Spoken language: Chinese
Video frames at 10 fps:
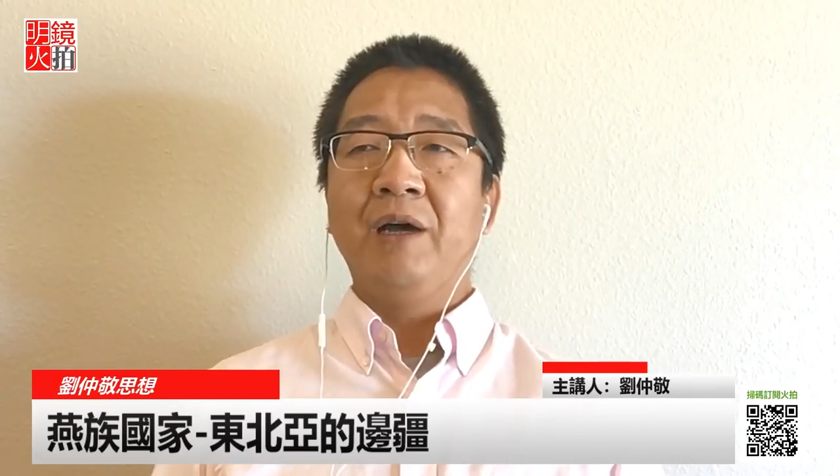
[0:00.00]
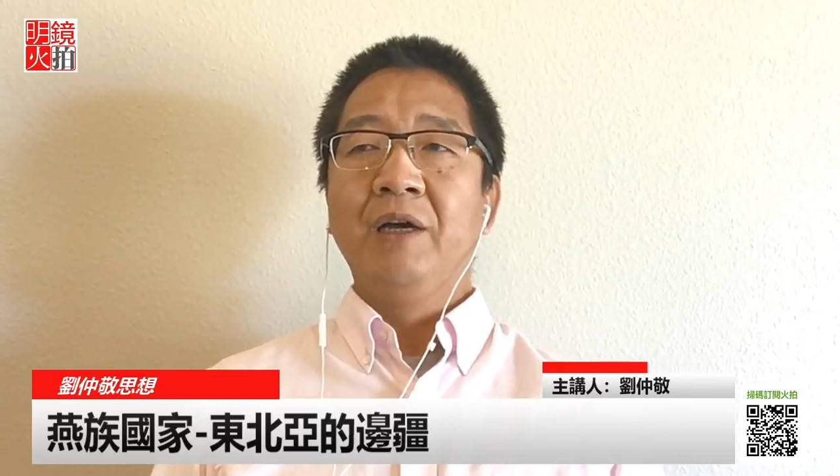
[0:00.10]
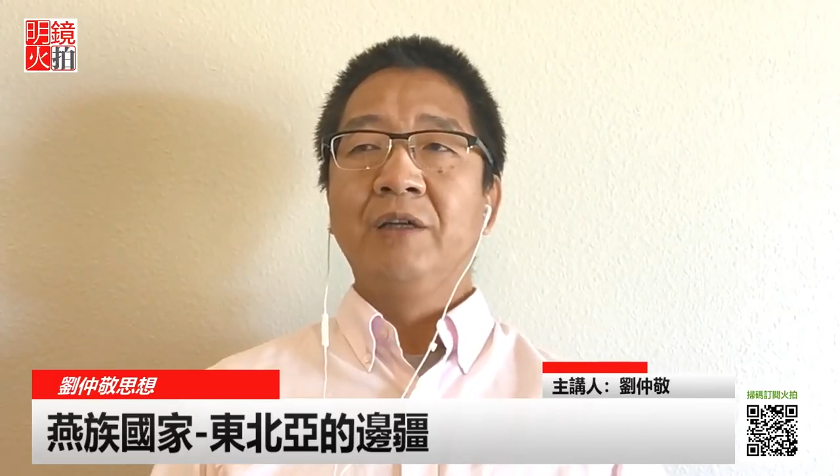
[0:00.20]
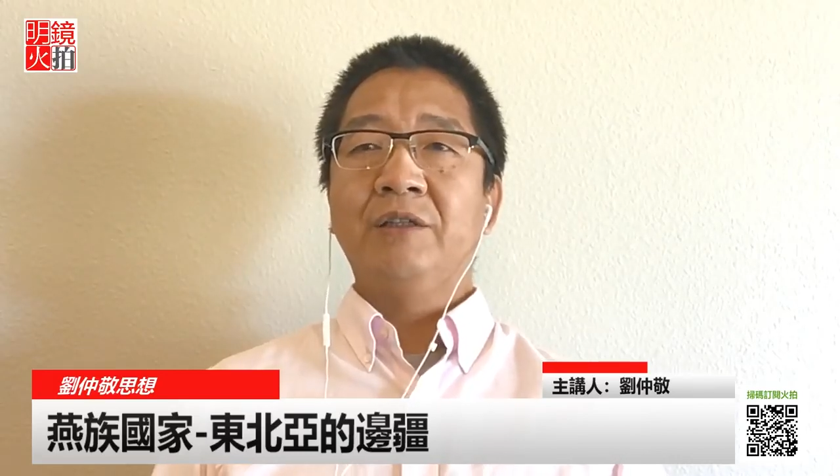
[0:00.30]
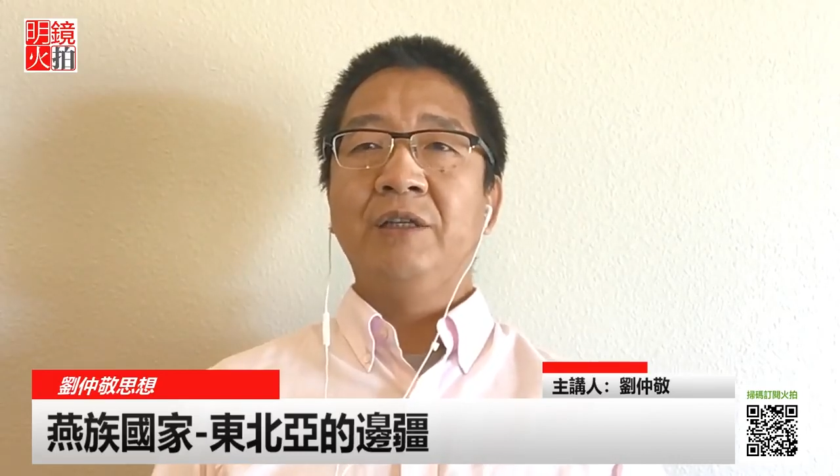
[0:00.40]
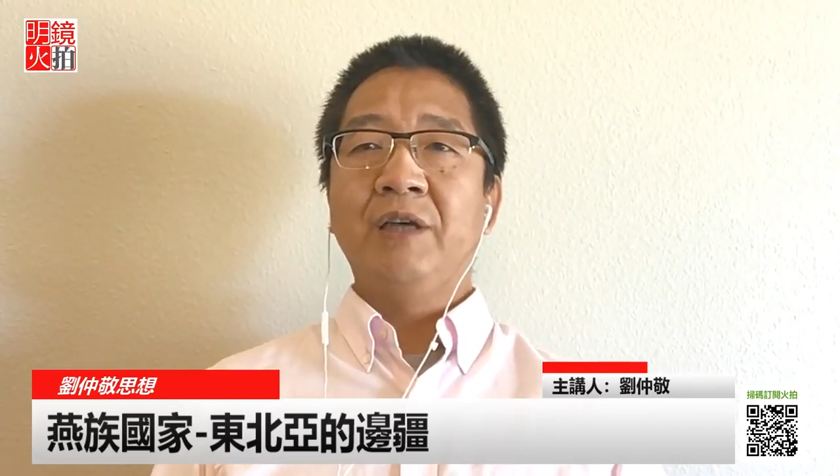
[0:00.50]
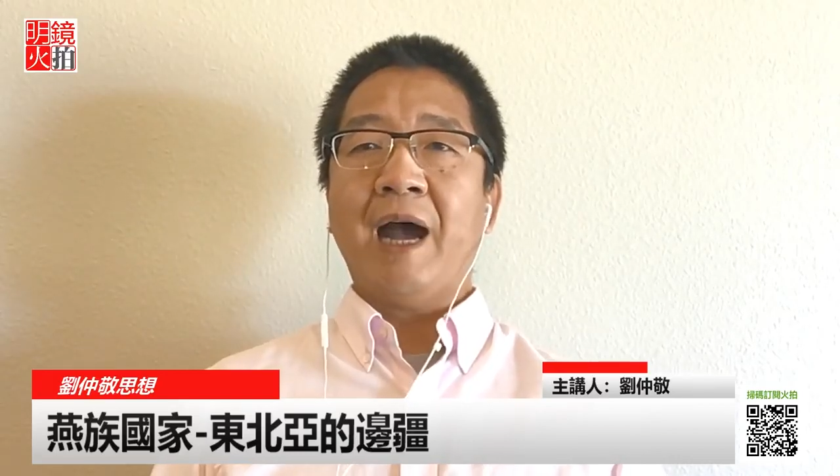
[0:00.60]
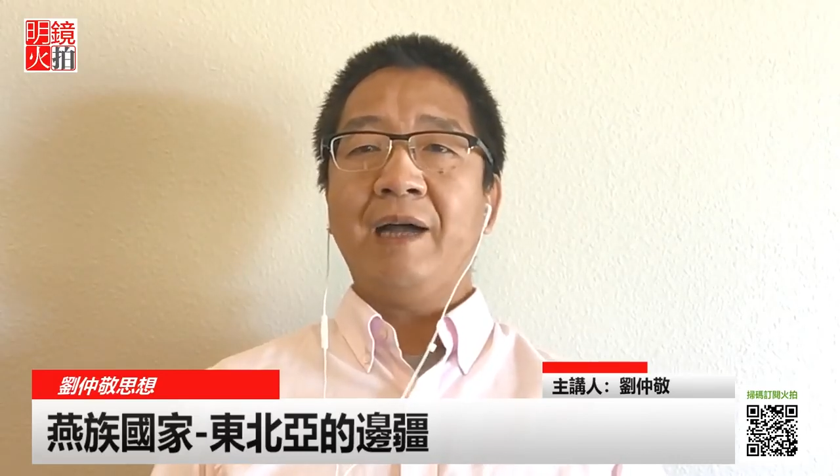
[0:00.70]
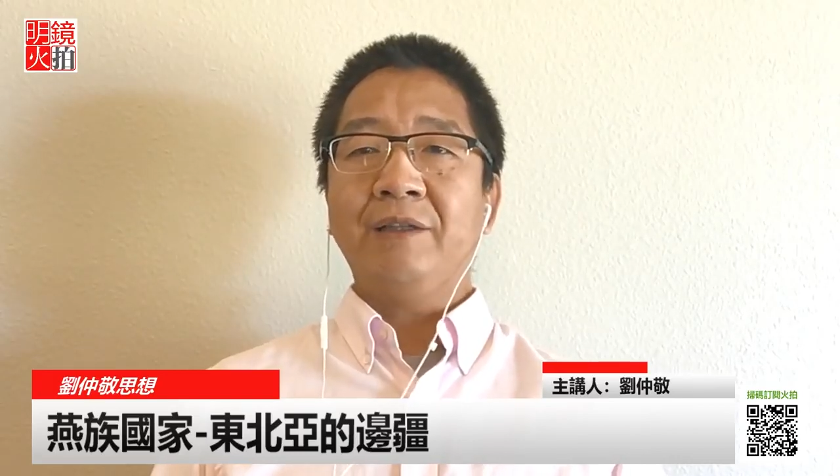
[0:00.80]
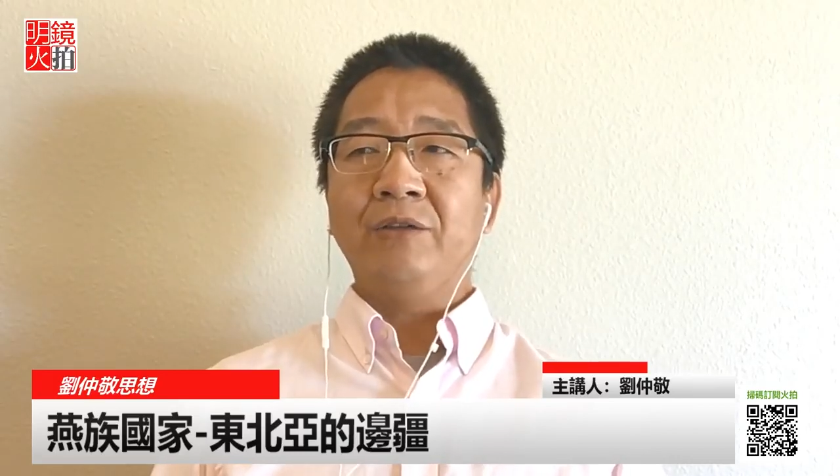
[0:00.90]
是
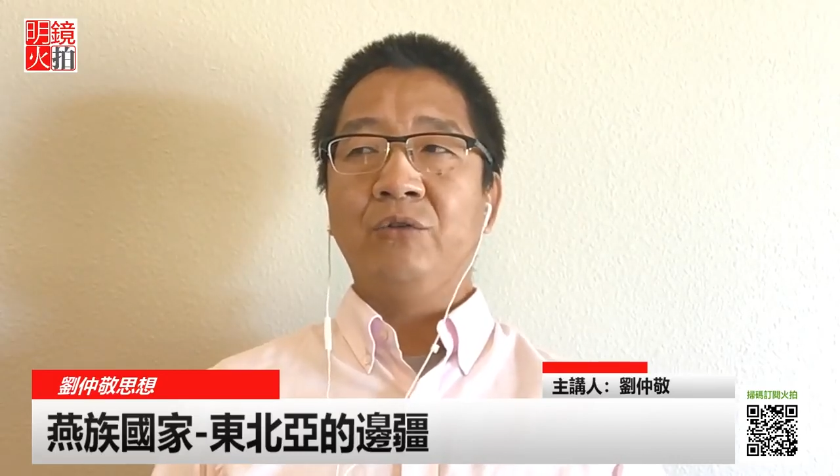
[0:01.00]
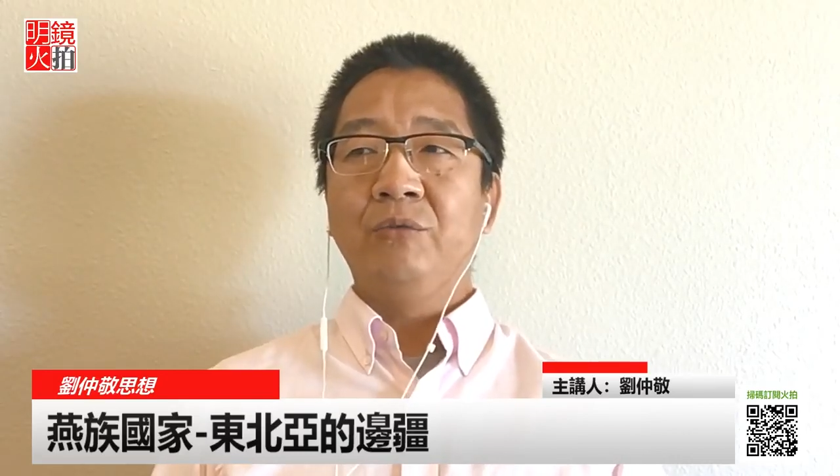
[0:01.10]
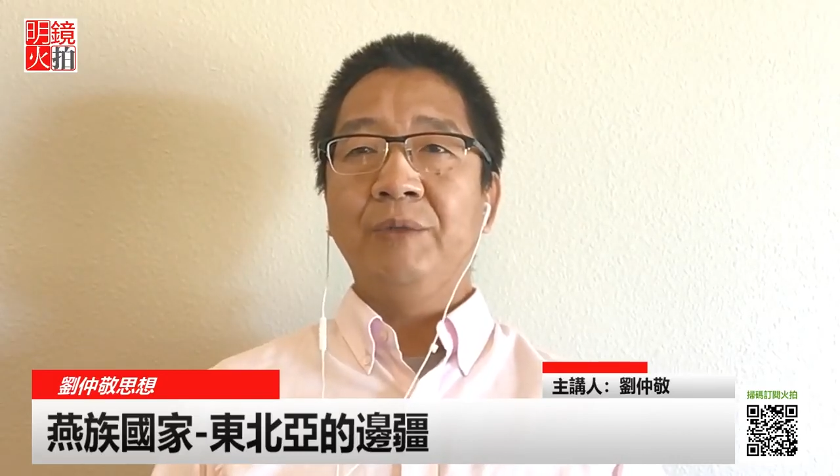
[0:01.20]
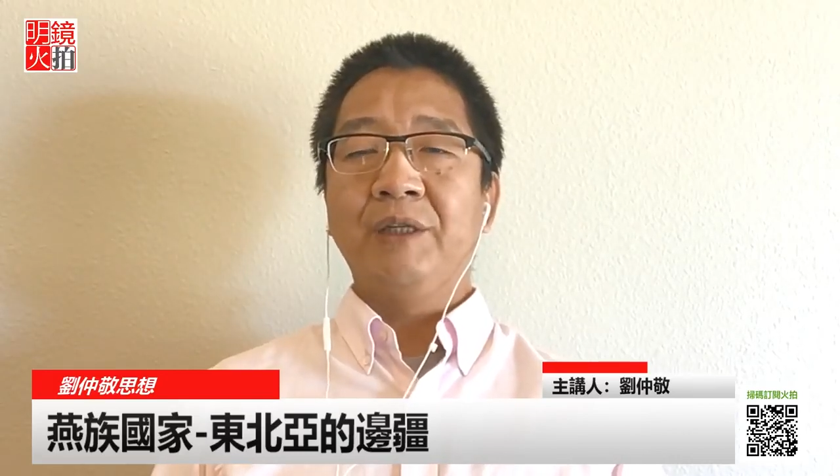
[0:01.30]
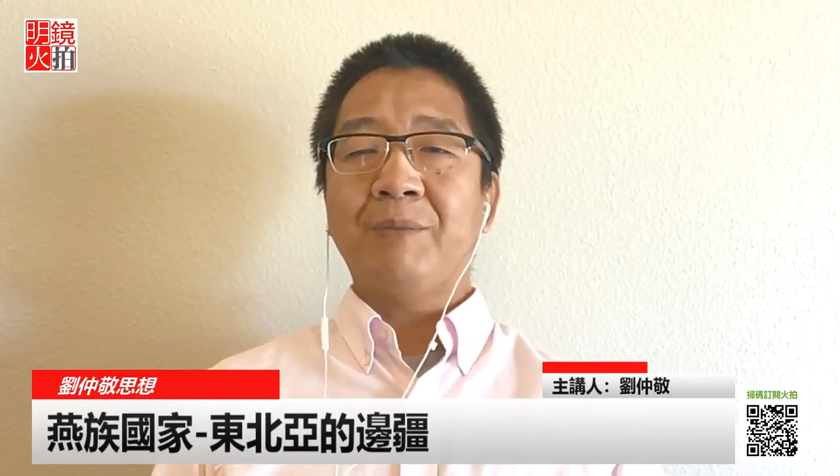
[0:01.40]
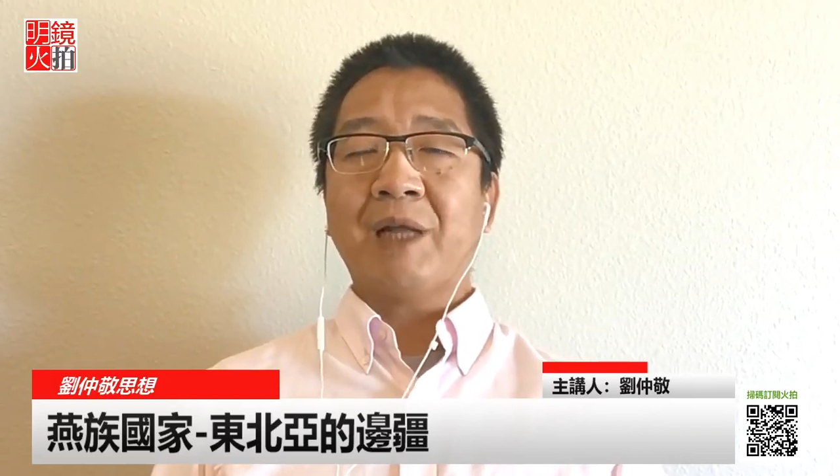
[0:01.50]
二等公民，那么